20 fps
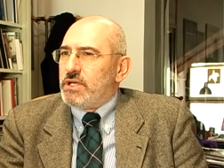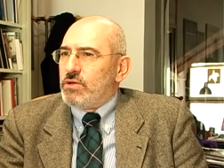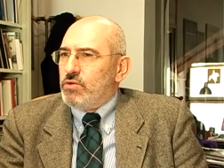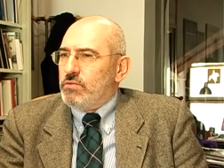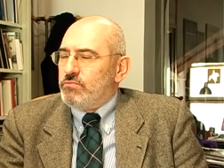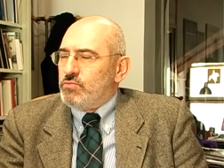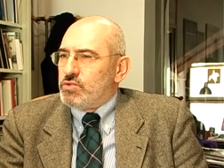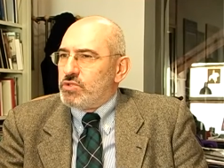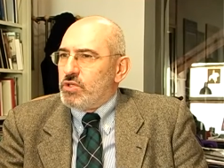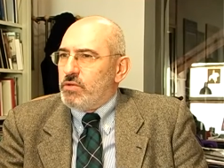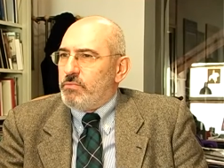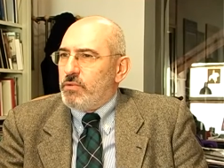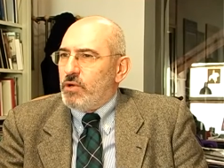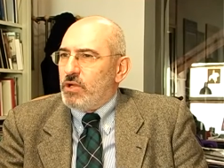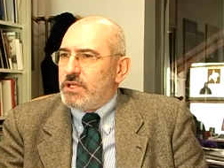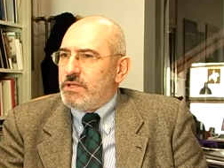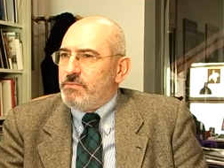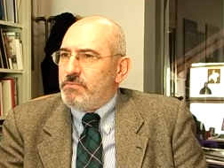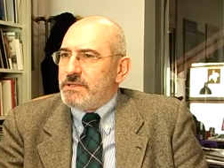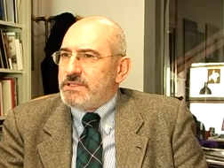col Museo Paul
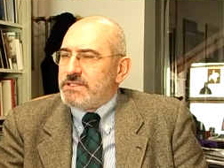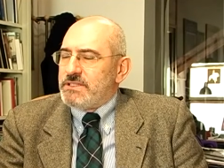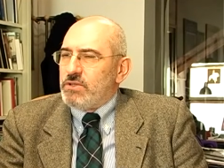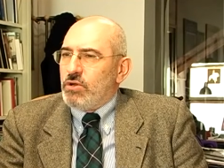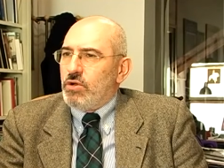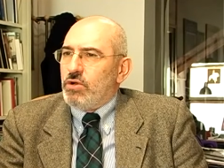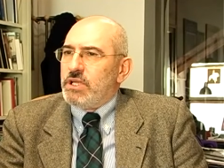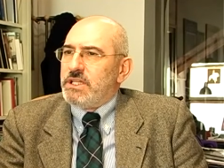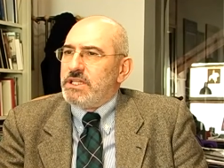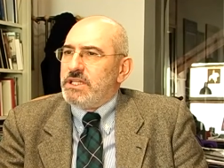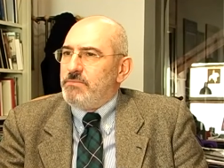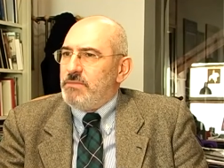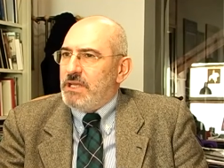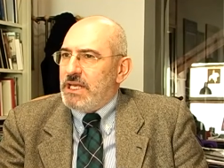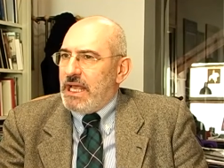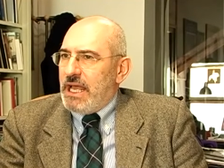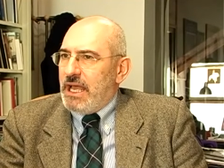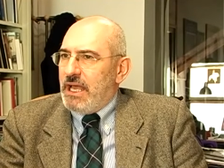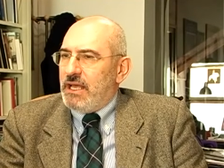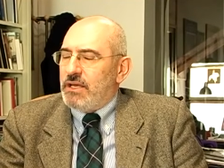di Pezzoli di
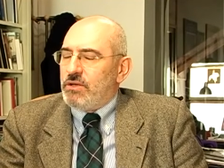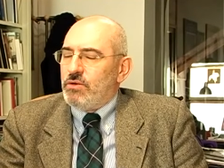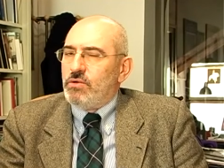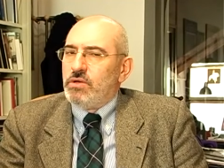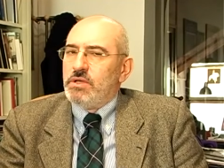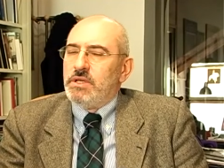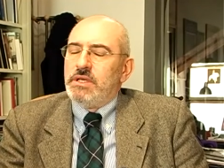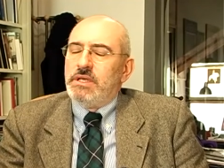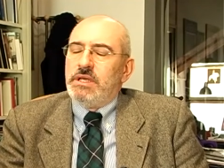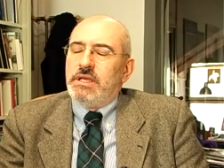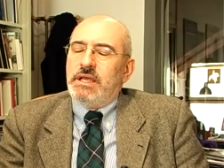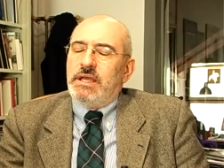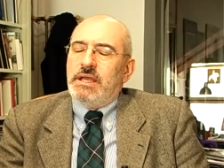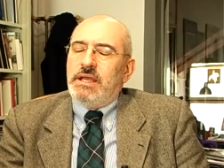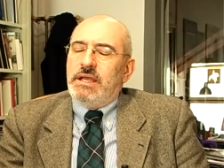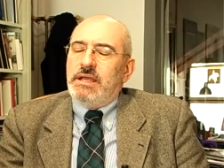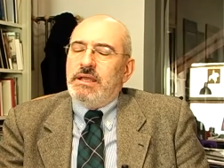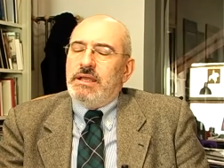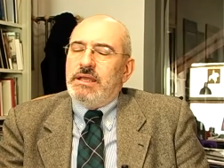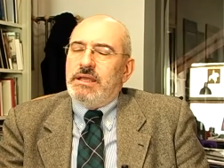Milano
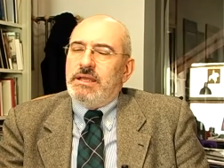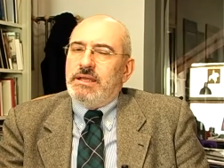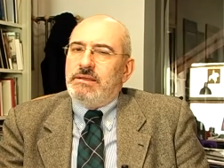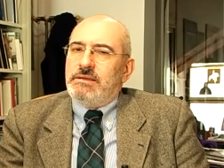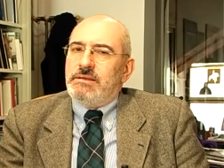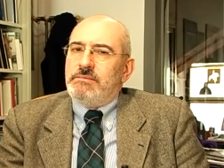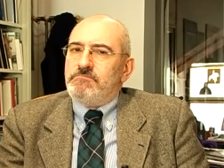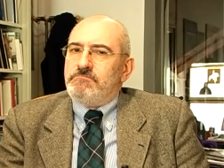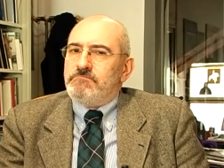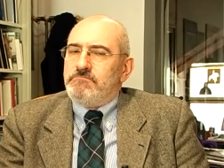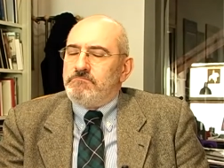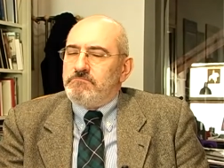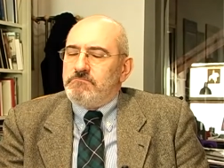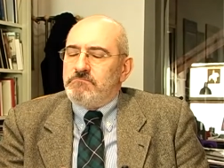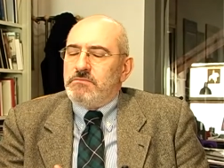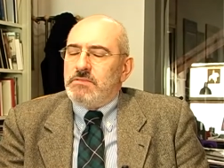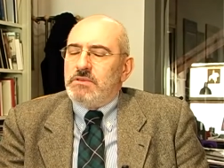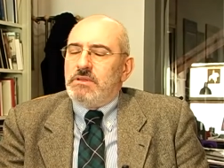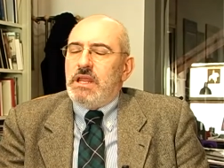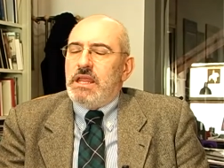
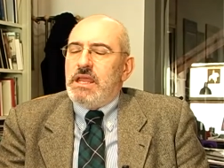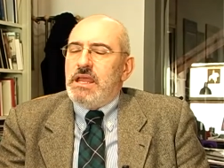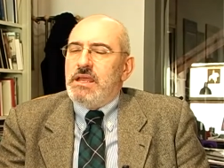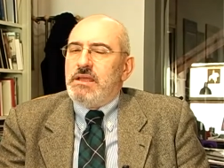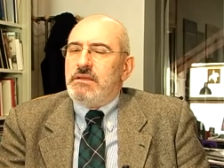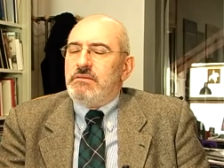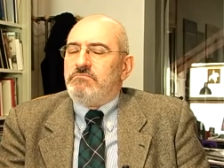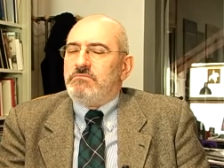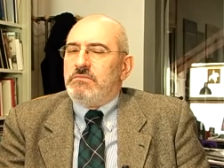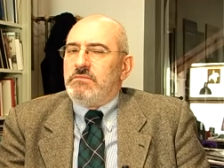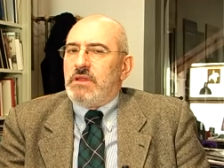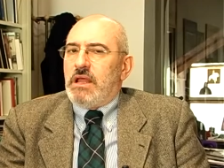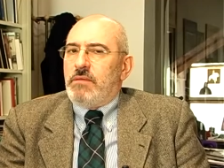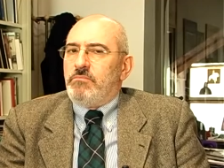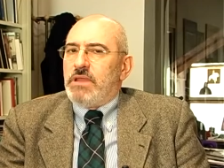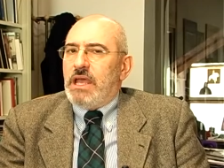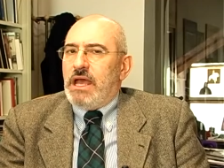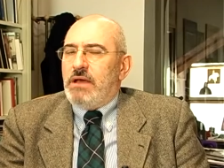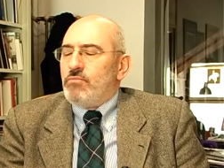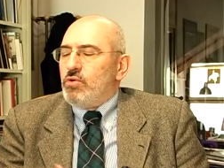ehm, e, e mm,
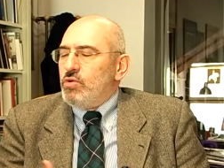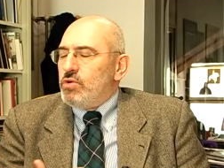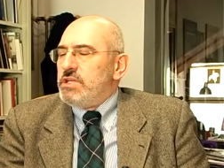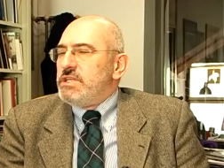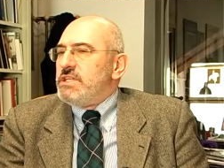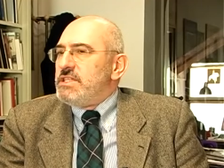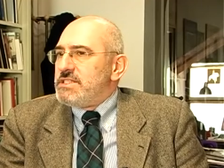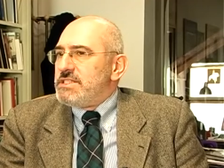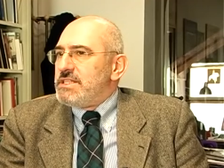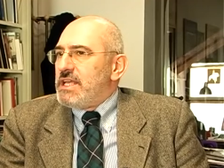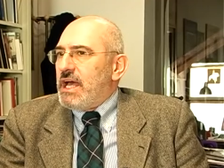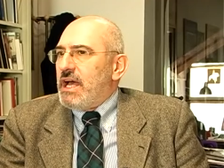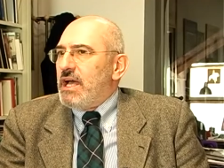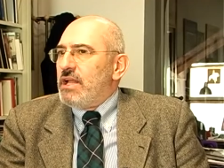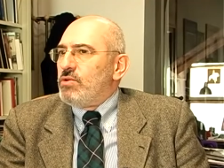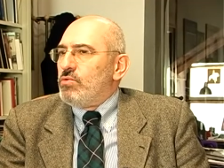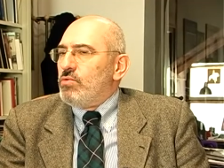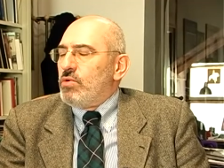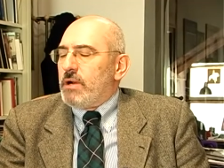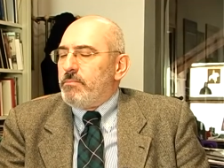abbiamo
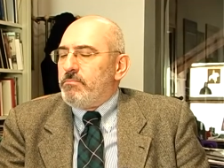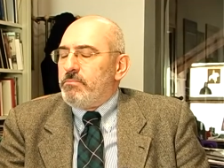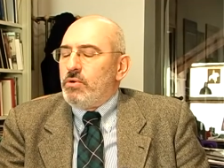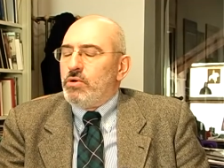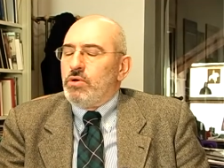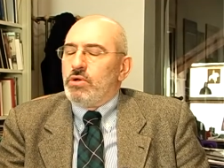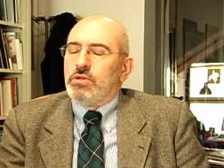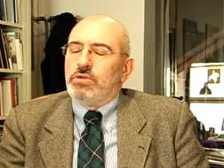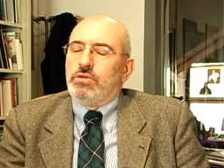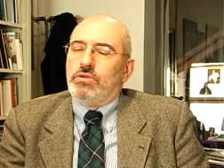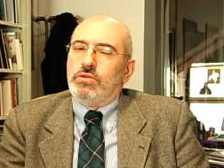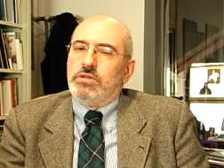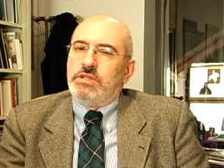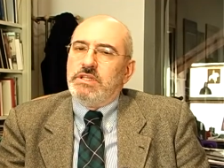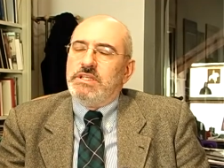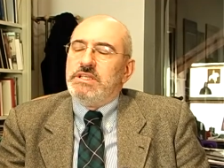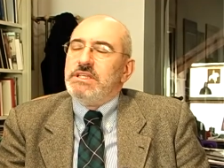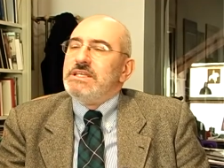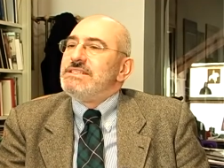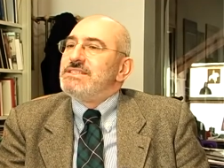iniziato un rapporto
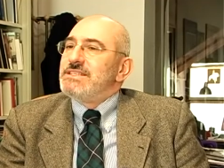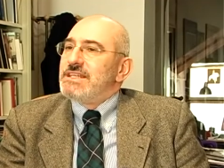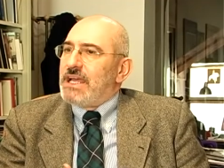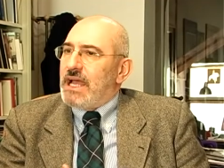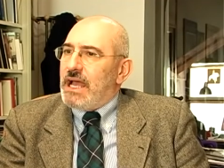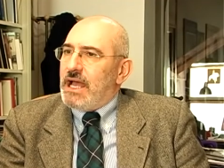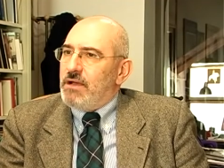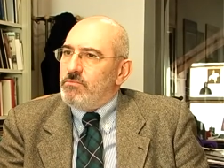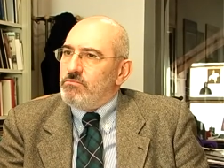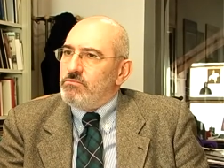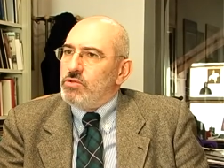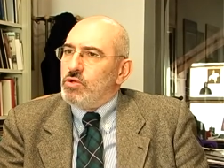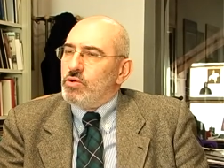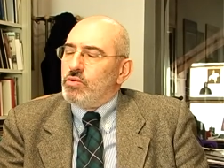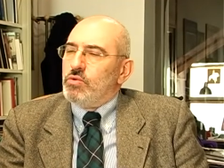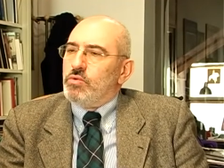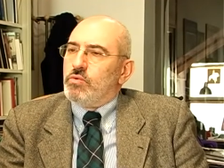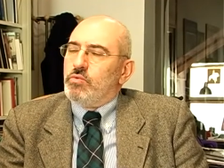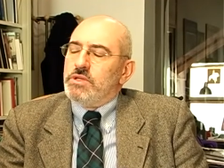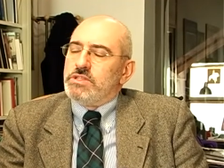di scambio
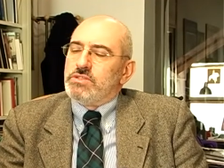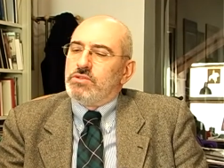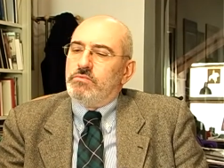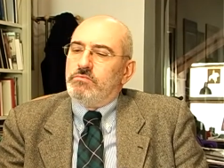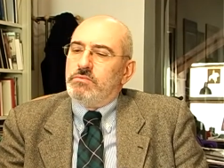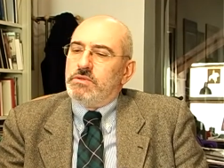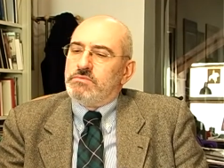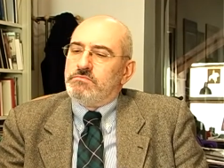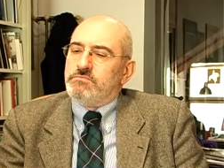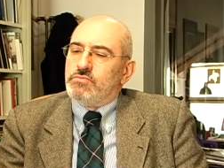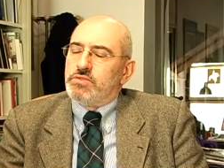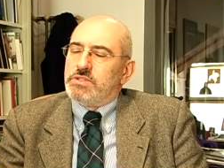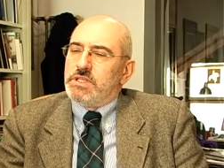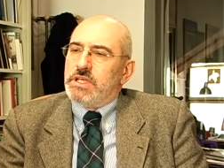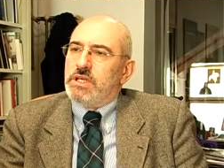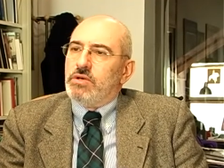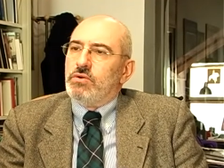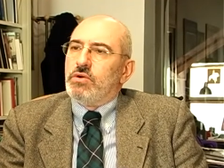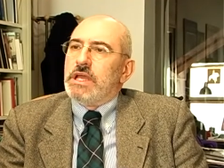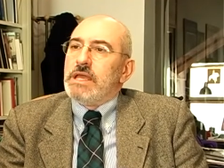con questo
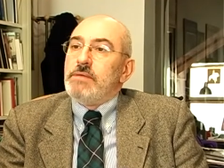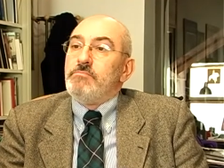museo che